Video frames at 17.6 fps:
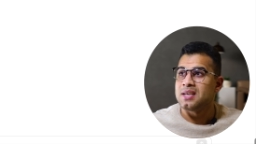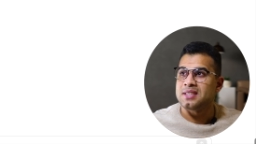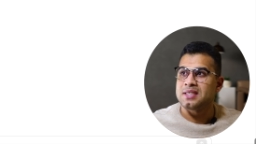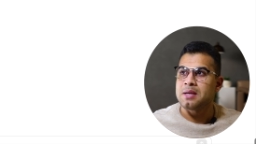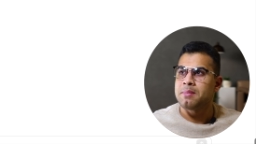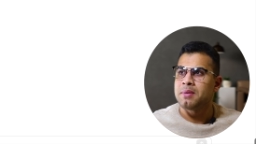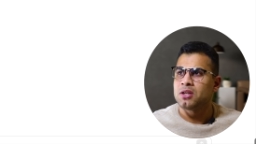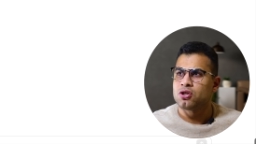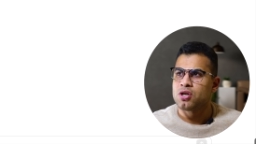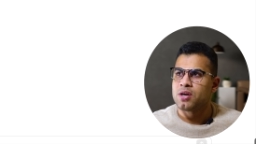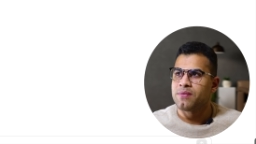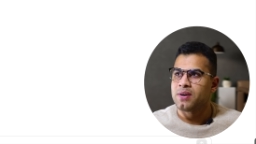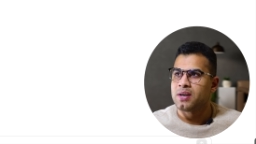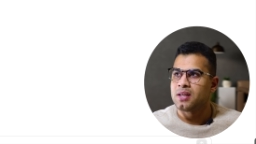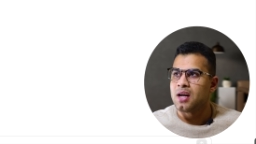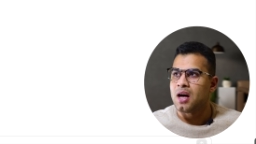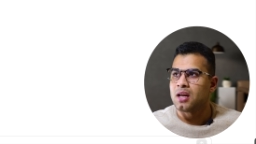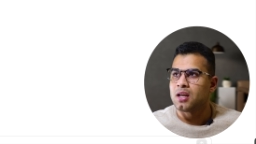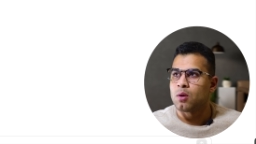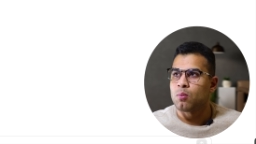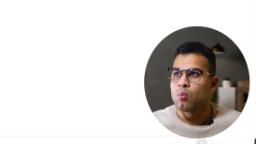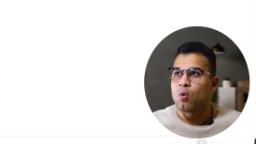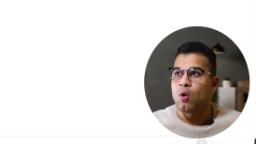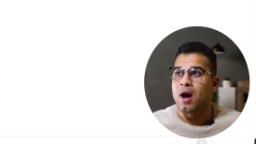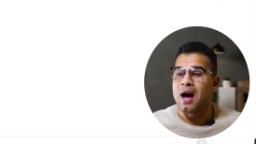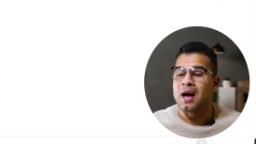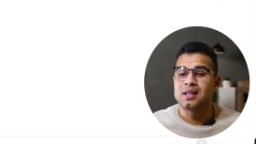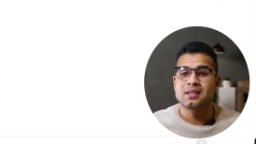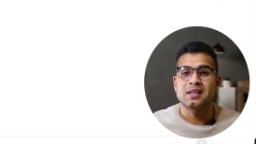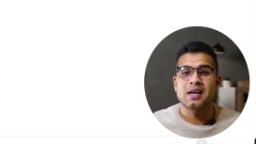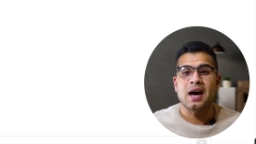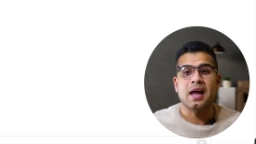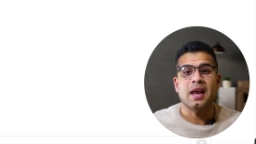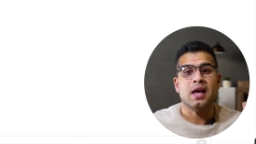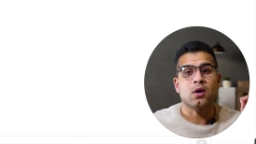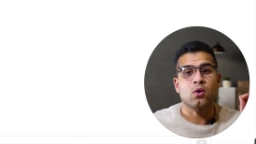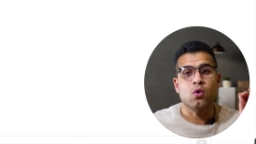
زي ما انت شايف كده انا بروح عندي على